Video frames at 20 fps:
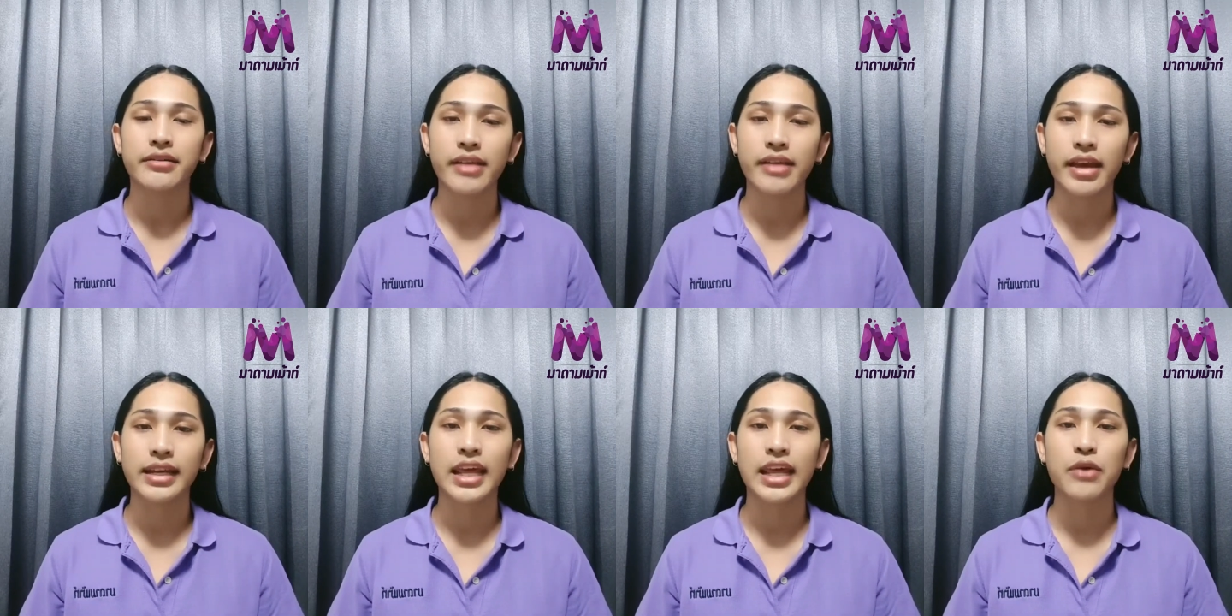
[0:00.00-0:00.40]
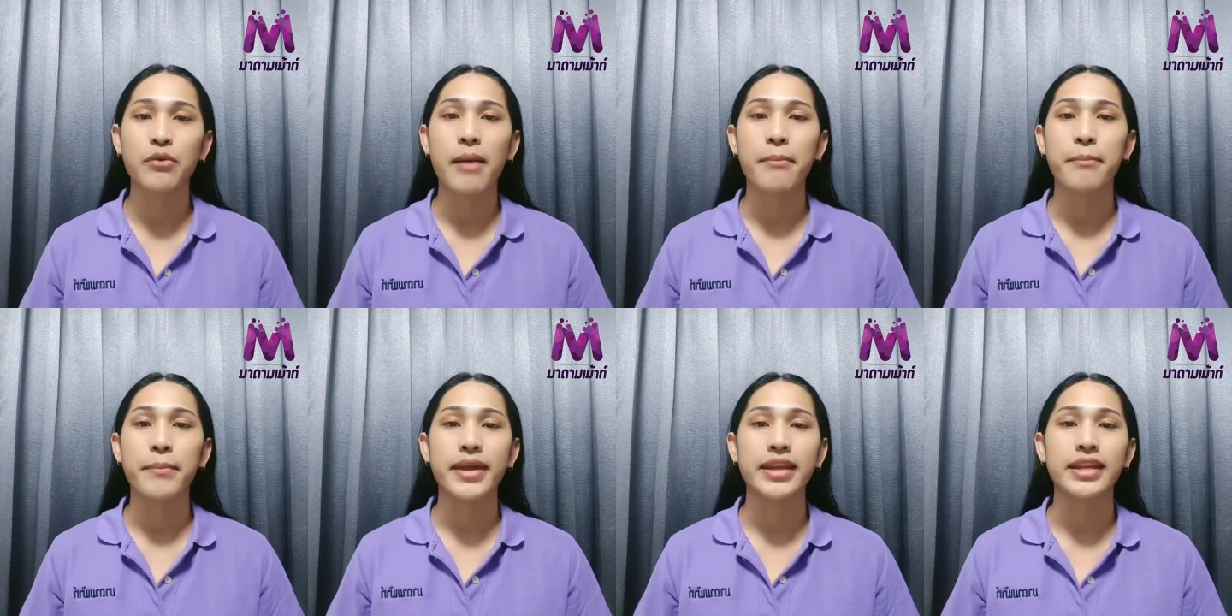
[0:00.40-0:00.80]
เรียกได้
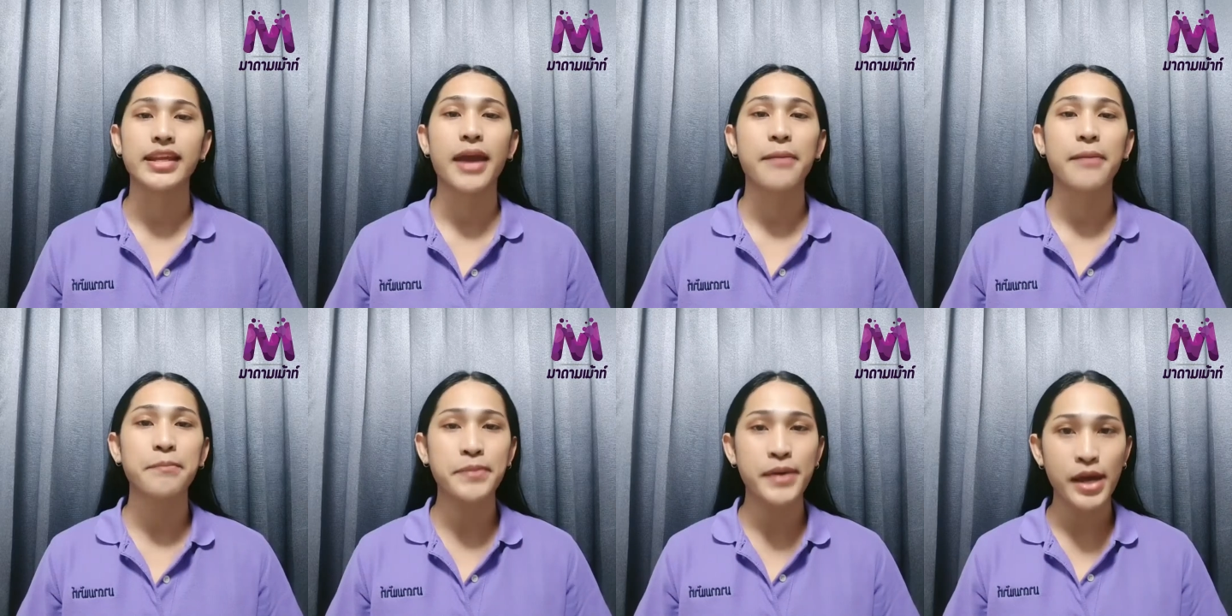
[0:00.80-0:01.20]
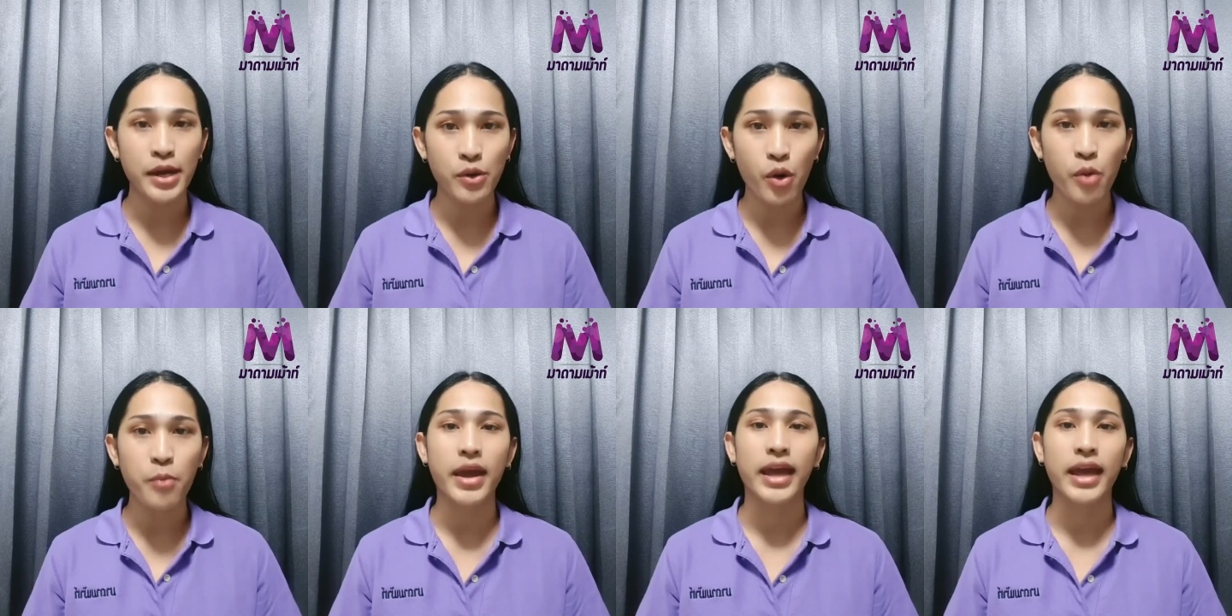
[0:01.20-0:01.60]
ว่าเป็นแค่เพื่อ
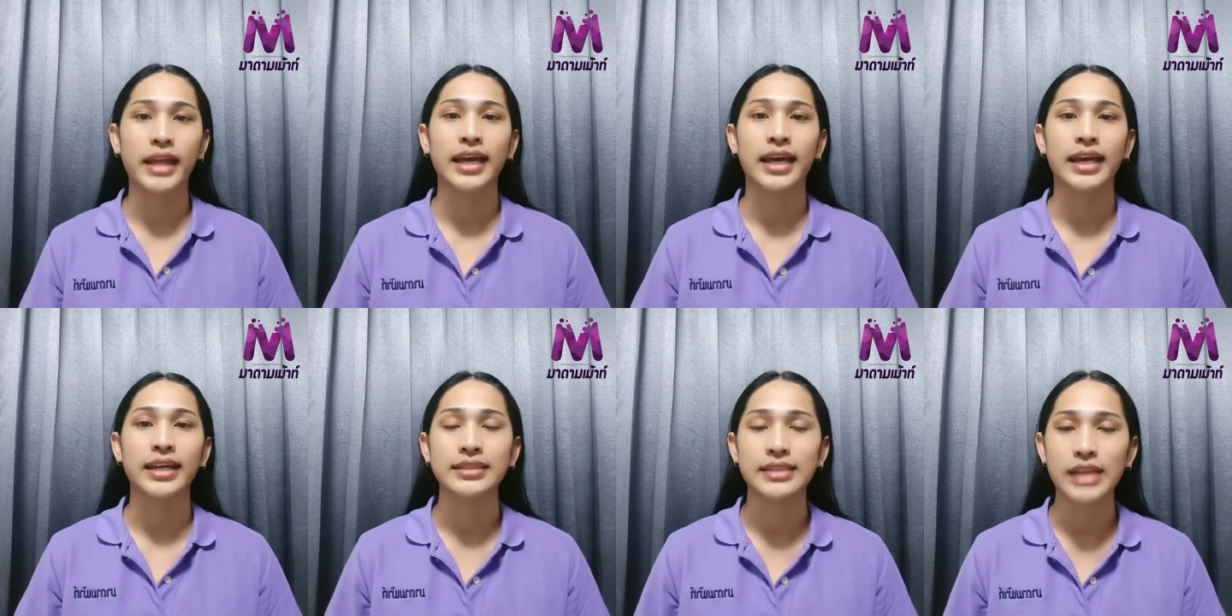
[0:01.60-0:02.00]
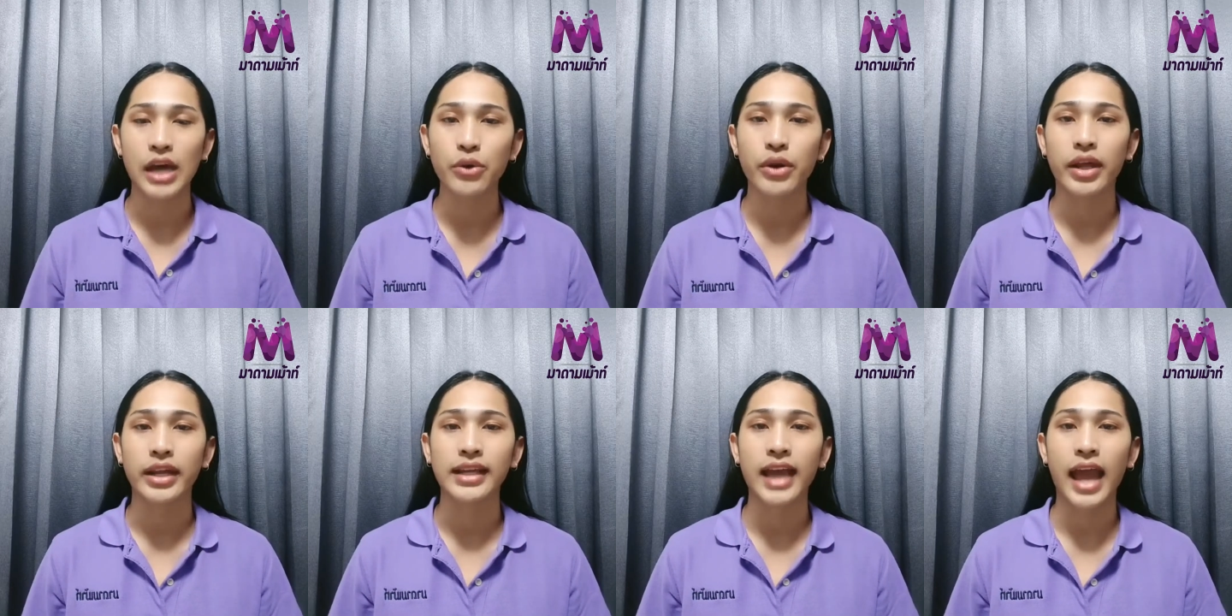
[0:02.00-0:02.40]
นร่วมงานกัน
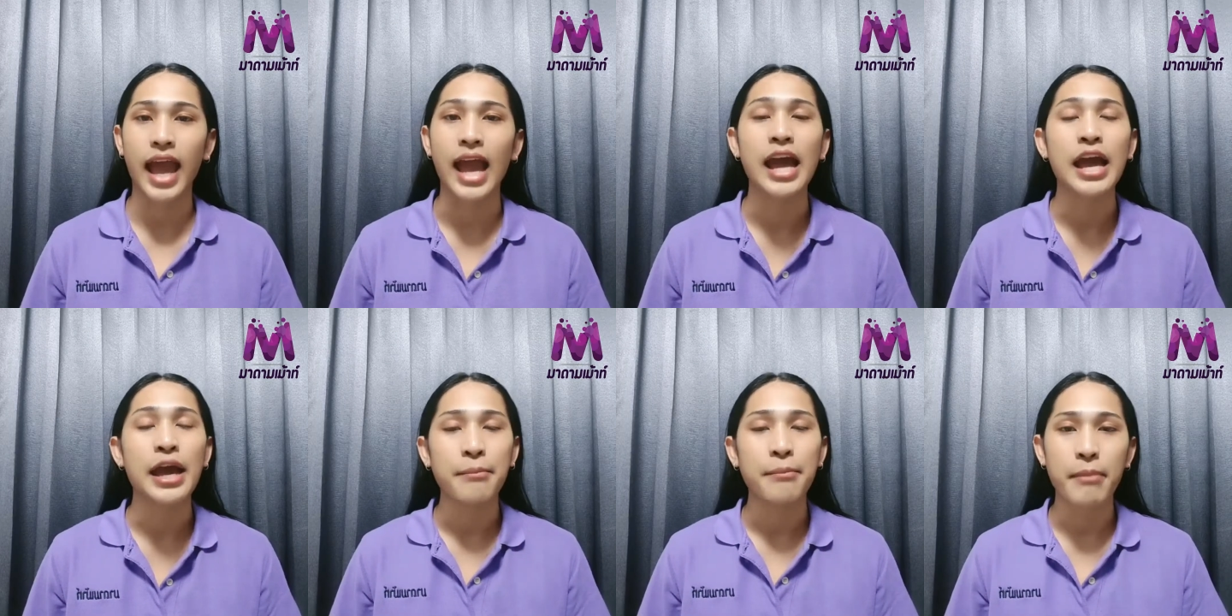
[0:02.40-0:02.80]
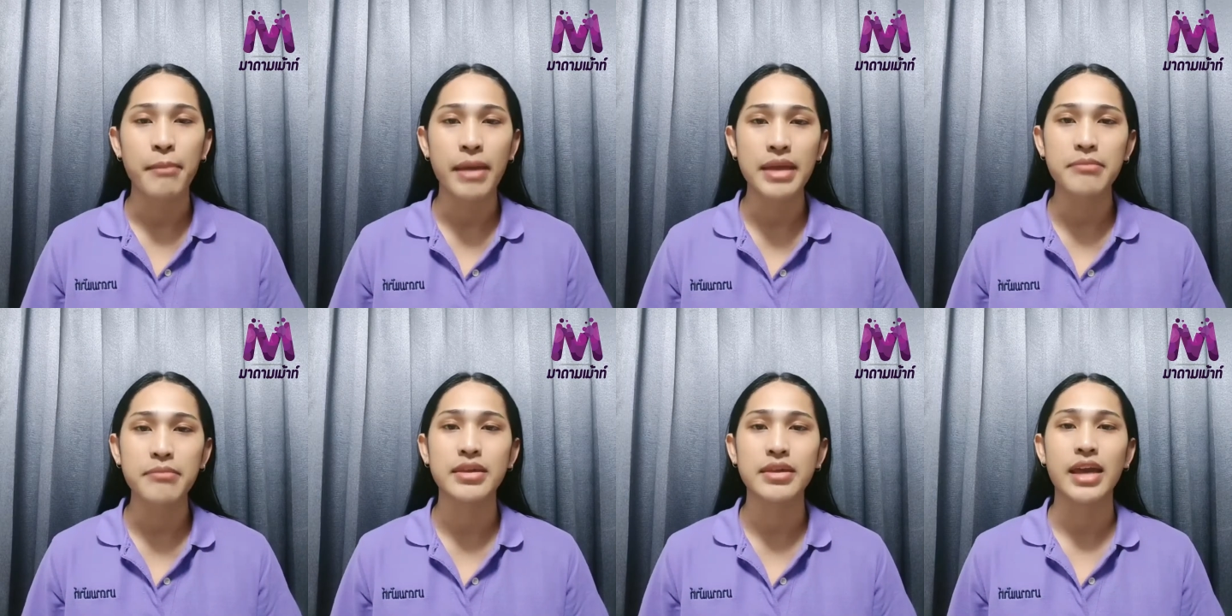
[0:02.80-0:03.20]
เท่านั้นค่ะ
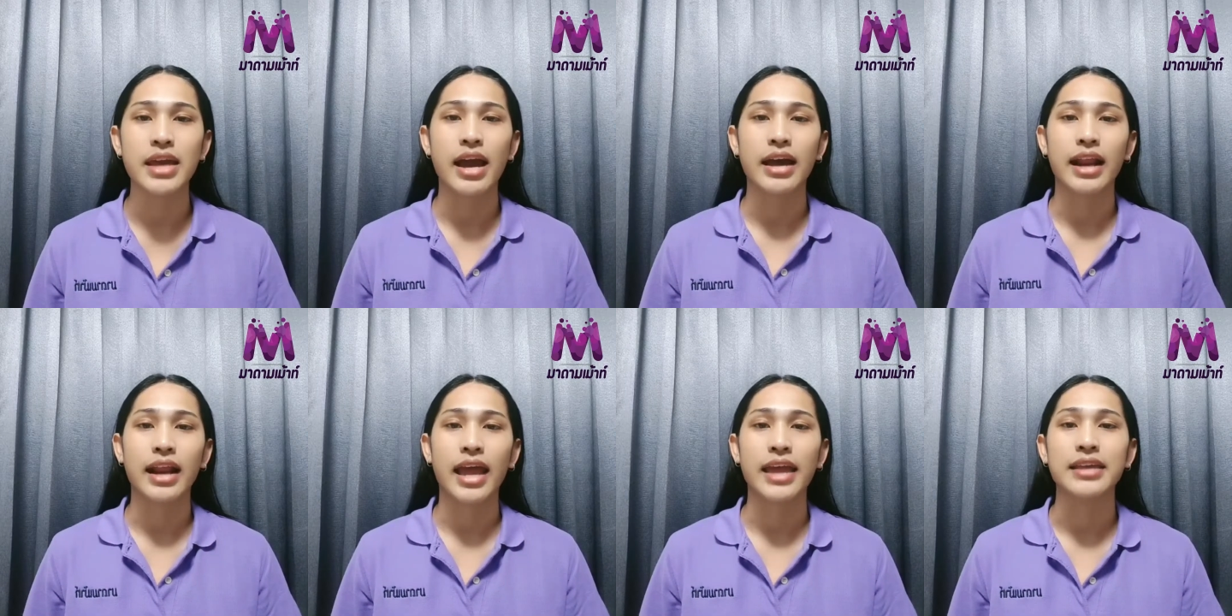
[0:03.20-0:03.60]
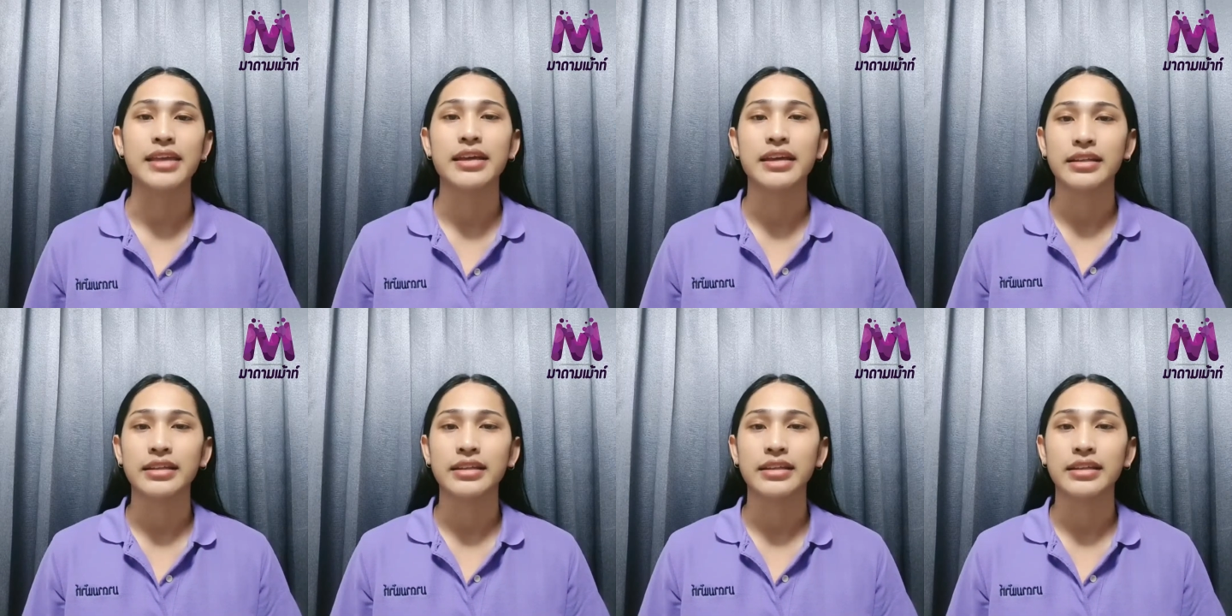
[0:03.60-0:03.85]
ไม่มีอะไร